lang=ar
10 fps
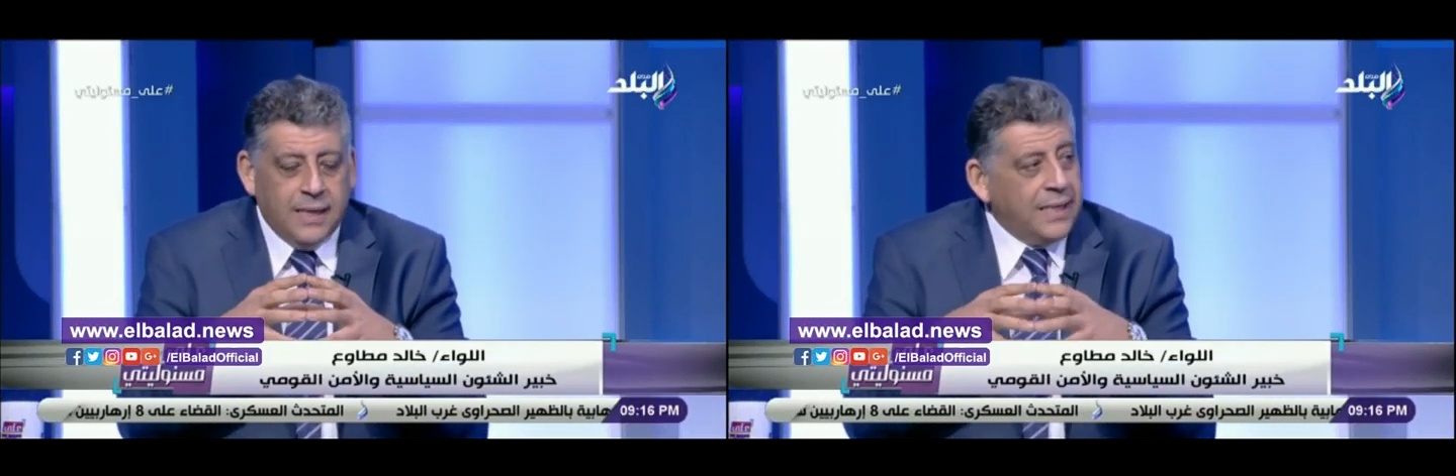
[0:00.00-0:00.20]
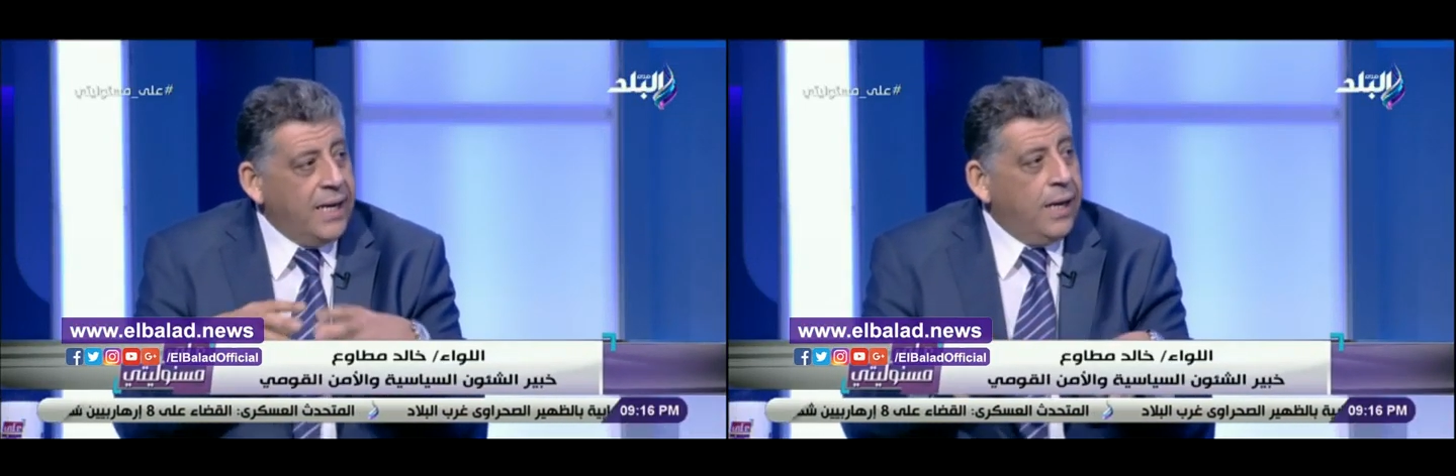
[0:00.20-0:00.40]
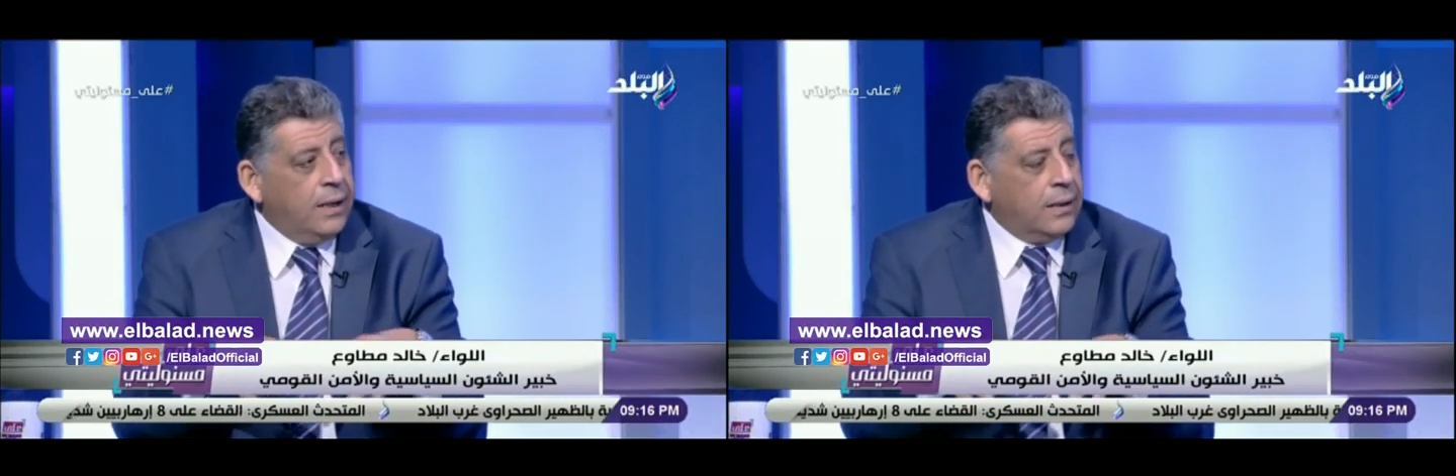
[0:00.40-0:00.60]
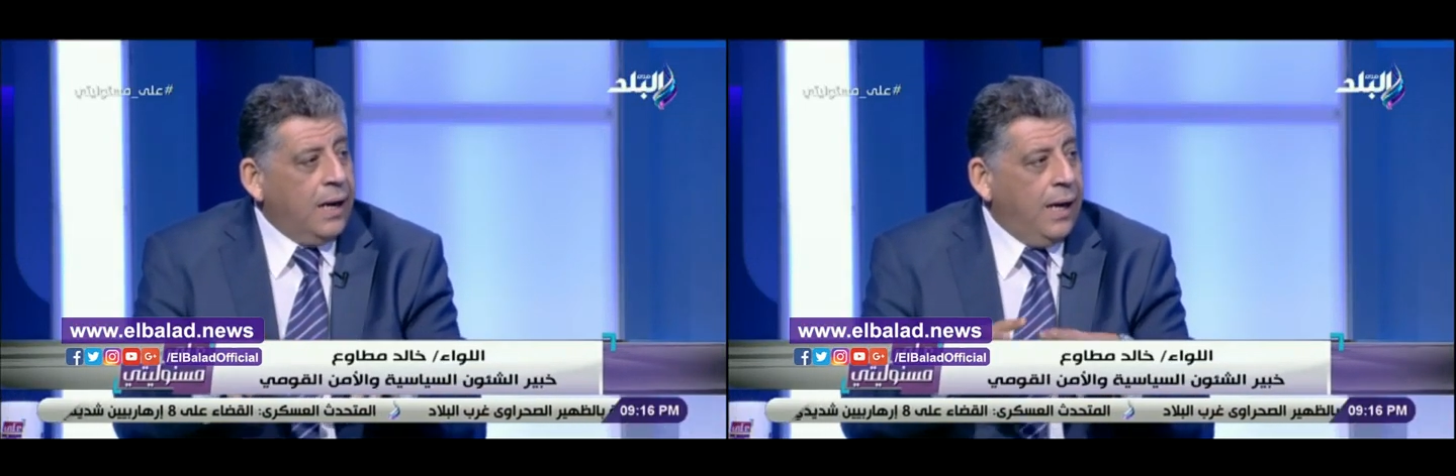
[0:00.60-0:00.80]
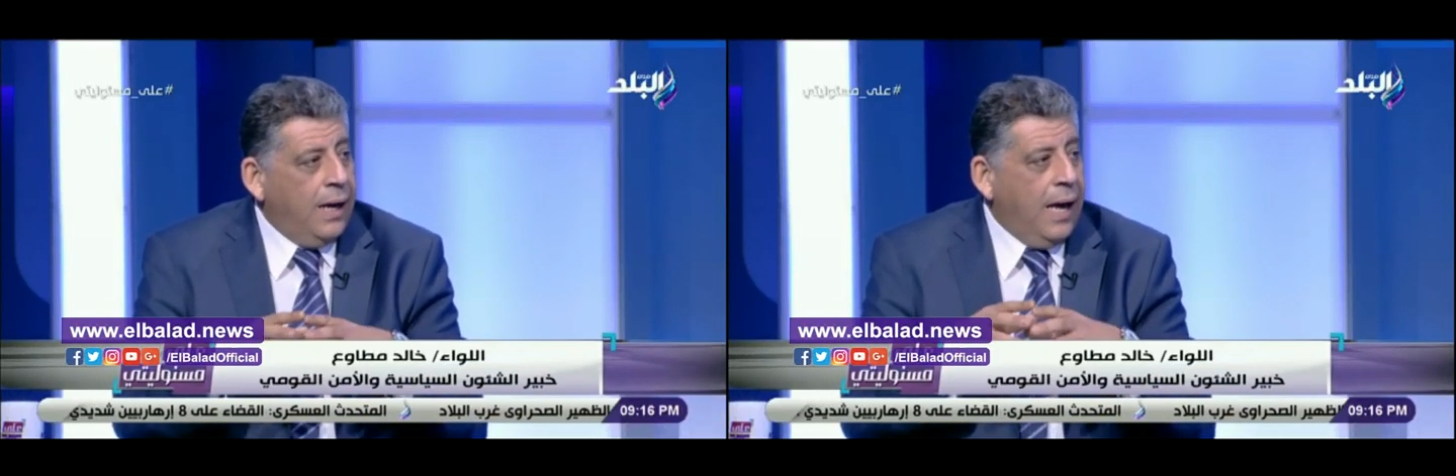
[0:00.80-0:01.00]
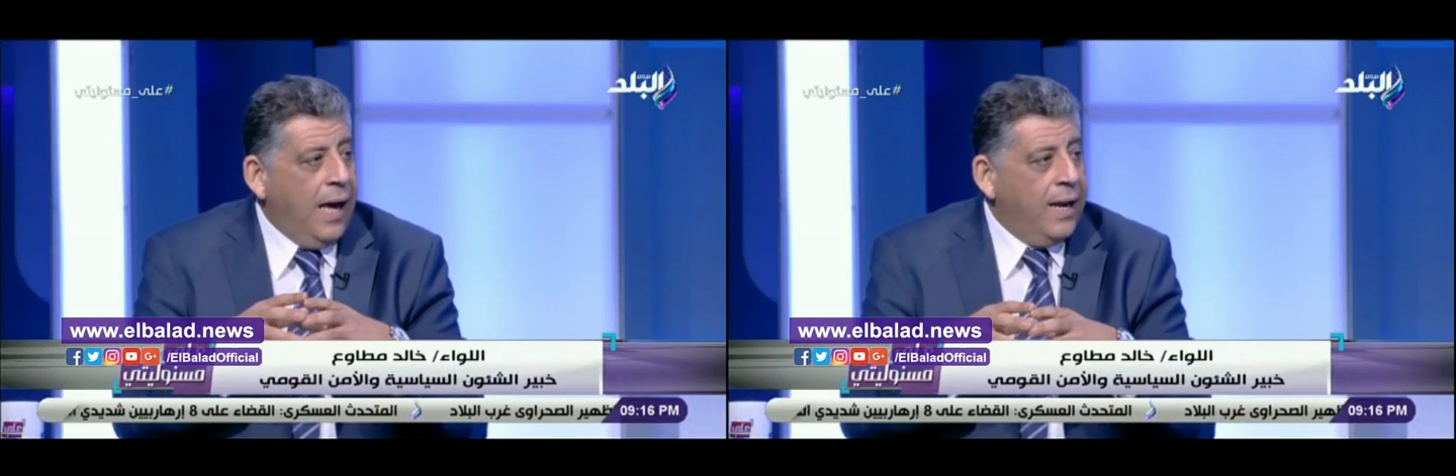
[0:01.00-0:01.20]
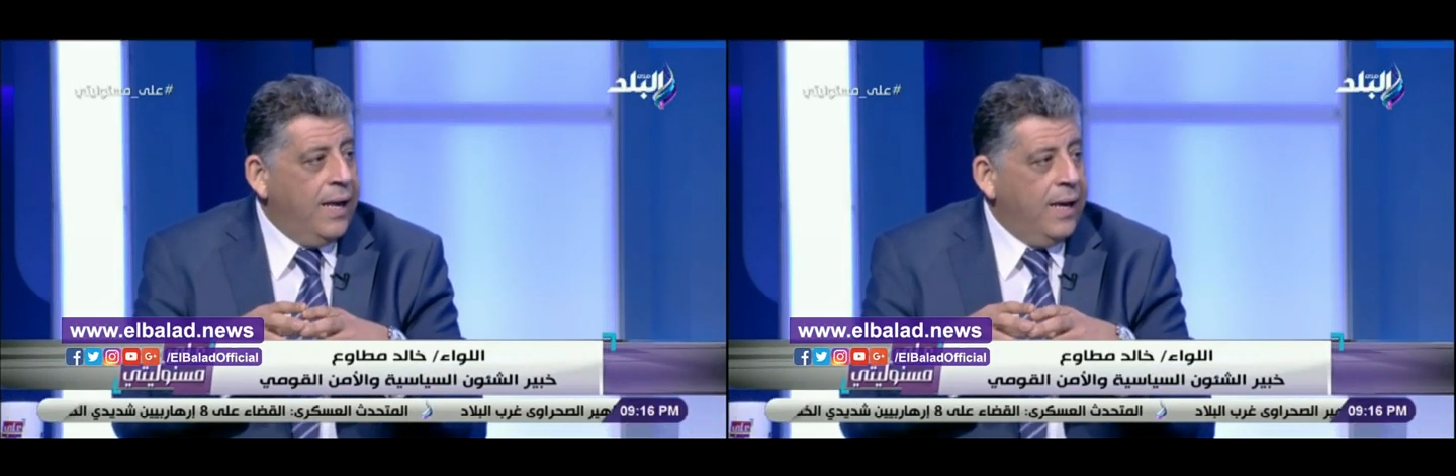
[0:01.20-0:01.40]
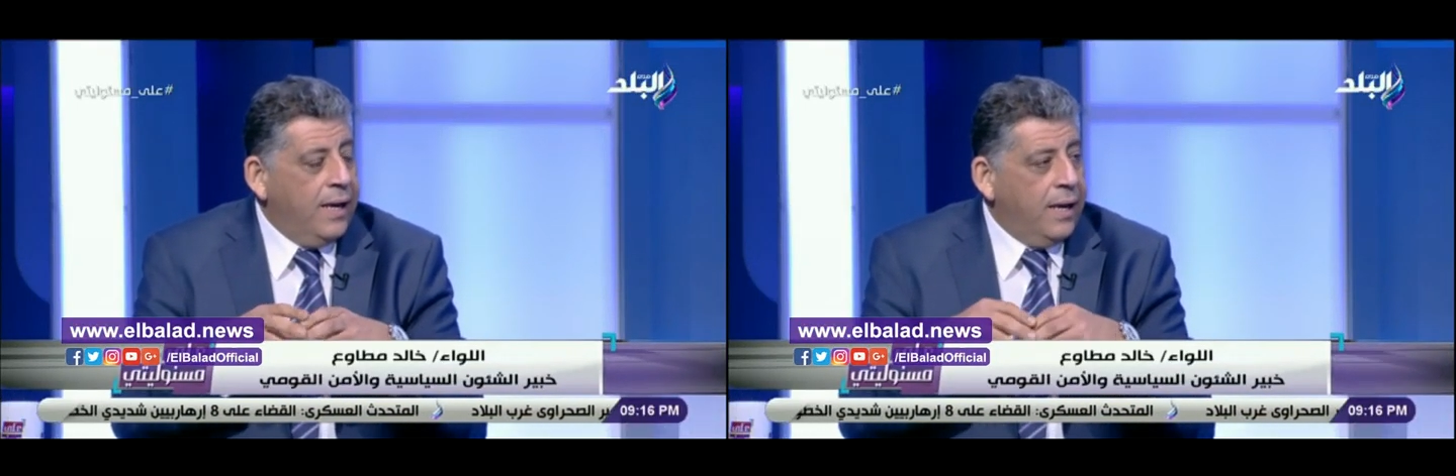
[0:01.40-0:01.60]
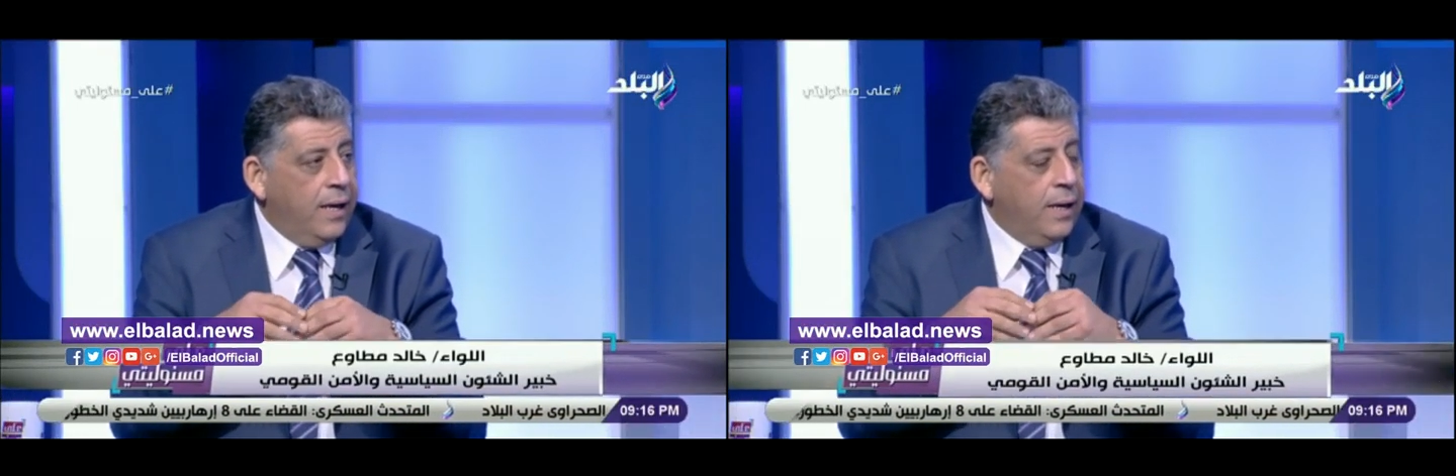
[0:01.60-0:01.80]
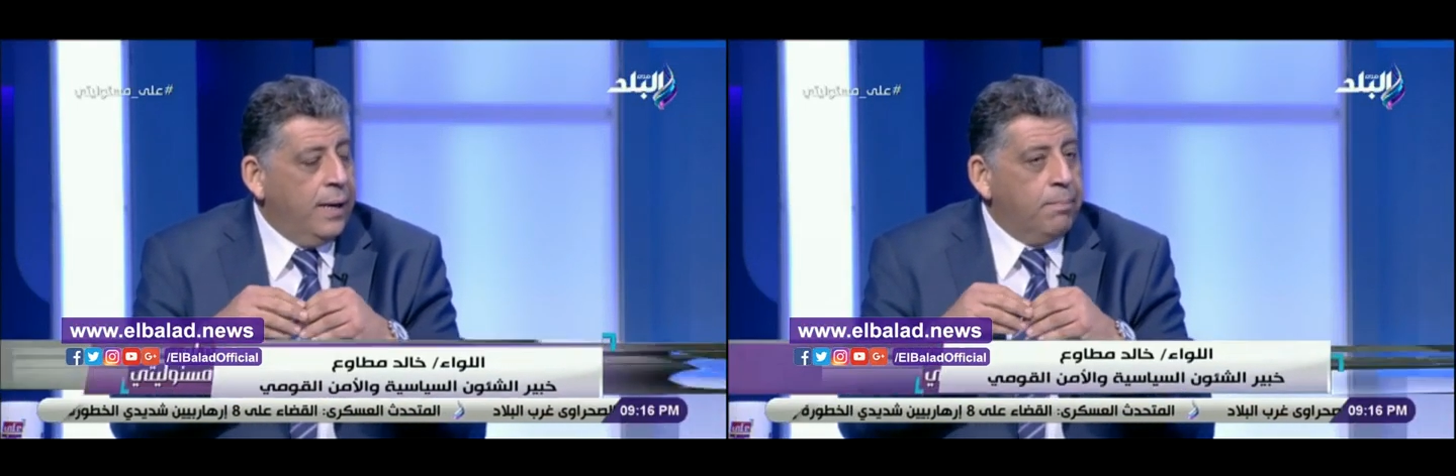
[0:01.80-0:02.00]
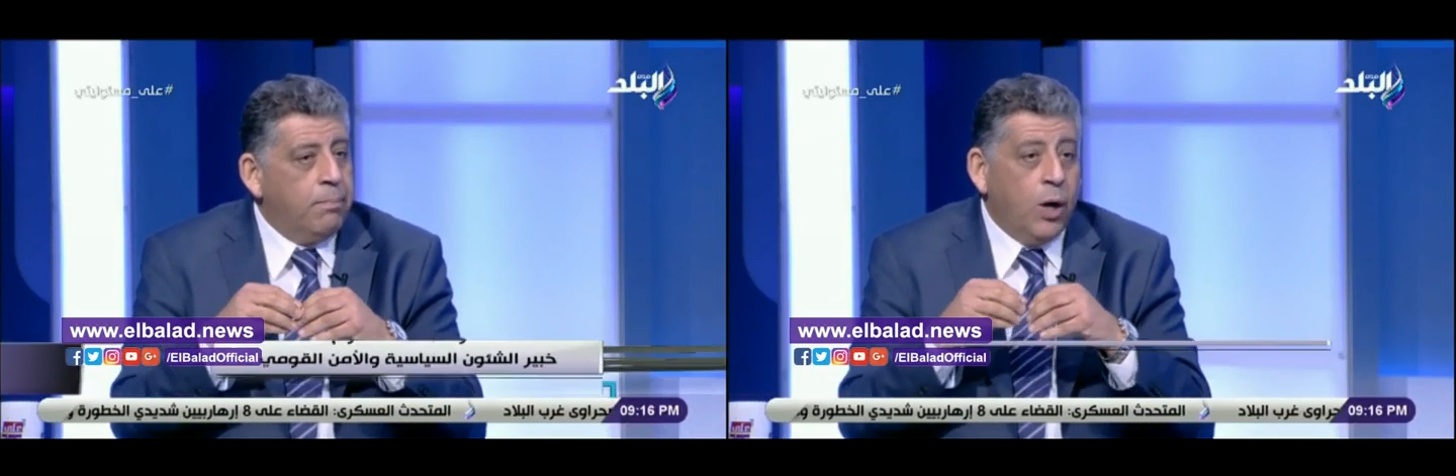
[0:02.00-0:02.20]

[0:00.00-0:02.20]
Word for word: اسئله اطرحها على آه،